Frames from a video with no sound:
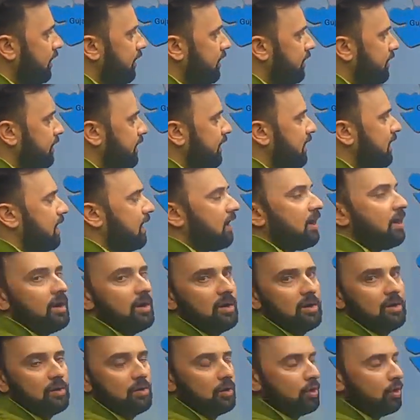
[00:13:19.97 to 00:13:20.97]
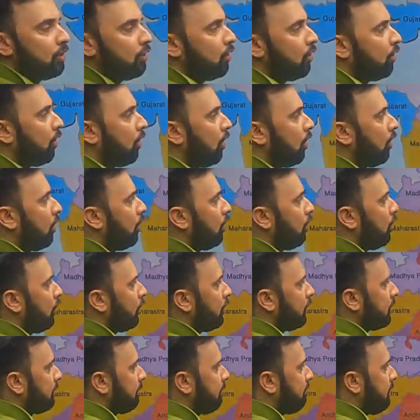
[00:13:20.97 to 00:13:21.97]
इंडिया
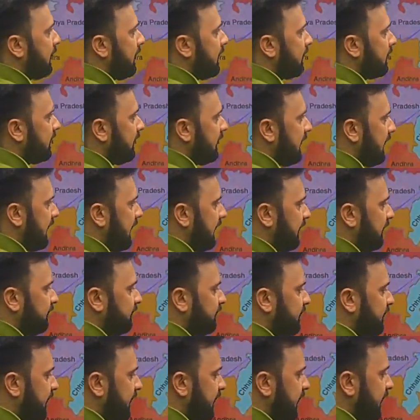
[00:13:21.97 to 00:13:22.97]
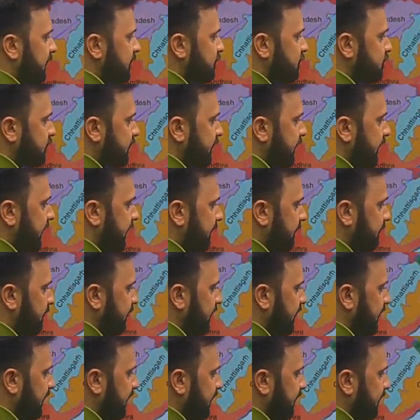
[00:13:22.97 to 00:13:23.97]
और बांग्लादेश के
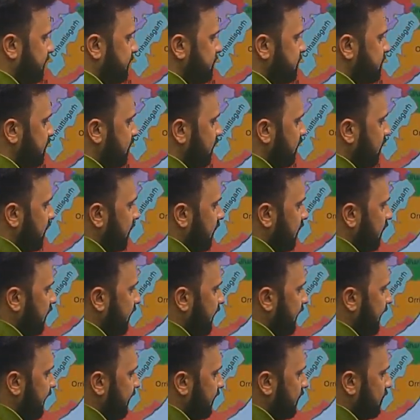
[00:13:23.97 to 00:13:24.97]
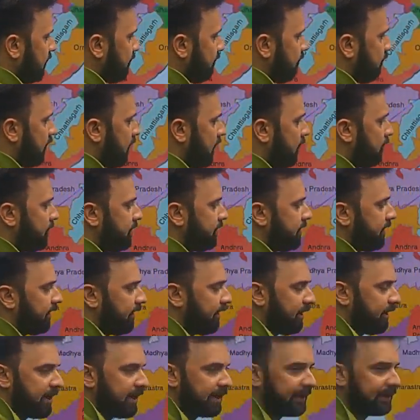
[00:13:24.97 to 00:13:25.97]
बीच एक
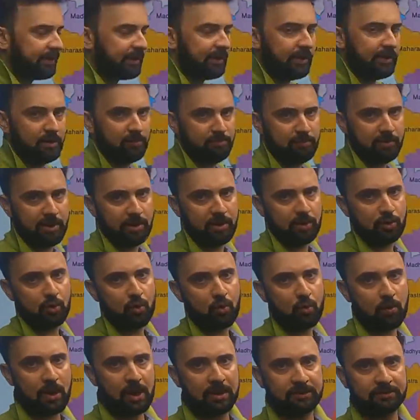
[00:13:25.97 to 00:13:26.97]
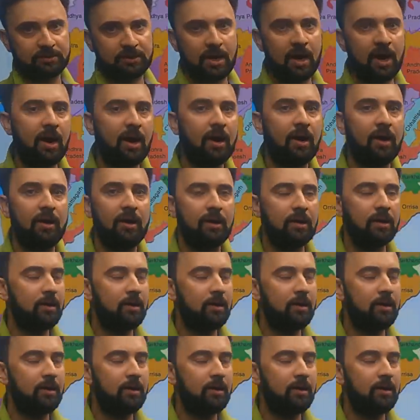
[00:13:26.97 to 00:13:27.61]
बाउंड्री एग्रीमेंट हुआ था